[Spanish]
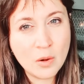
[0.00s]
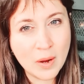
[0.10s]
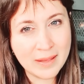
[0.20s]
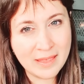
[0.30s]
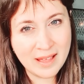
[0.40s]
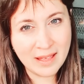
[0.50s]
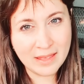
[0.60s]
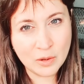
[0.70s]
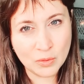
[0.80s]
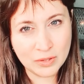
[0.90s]
que te deja de
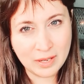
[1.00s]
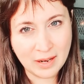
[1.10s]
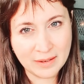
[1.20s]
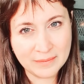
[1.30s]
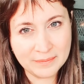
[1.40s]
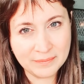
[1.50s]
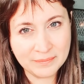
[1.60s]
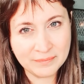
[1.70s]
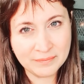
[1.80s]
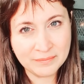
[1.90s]
contar.
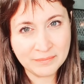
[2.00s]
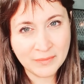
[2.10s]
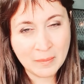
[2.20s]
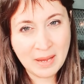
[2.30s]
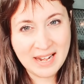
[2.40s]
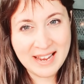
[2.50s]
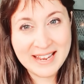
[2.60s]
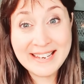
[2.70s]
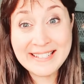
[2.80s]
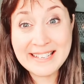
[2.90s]
¿Vale?
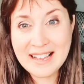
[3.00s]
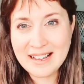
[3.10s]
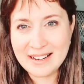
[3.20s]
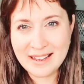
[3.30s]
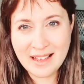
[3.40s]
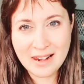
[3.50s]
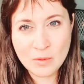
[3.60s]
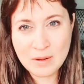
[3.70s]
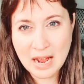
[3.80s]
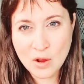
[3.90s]
Y sácale
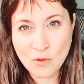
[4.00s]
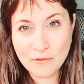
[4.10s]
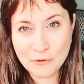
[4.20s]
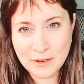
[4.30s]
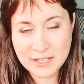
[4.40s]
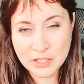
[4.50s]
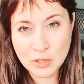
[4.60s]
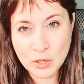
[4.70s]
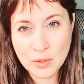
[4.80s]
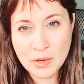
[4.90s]
alguna
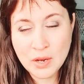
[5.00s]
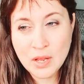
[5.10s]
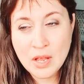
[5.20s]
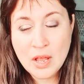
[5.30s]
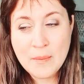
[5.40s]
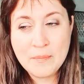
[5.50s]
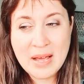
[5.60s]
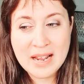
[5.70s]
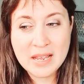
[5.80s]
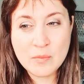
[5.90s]
confesión
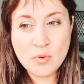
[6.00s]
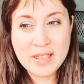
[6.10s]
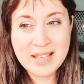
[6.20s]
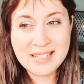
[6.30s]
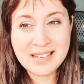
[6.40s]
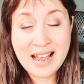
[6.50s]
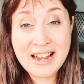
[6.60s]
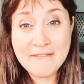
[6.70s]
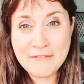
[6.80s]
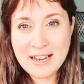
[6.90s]
para que puedas
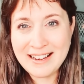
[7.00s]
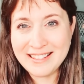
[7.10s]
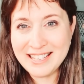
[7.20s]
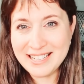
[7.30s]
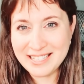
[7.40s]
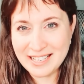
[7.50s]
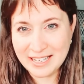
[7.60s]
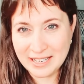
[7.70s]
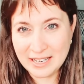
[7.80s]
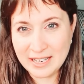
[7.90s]
al final
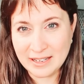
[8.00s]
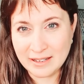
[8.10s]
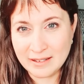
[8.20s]
discernir.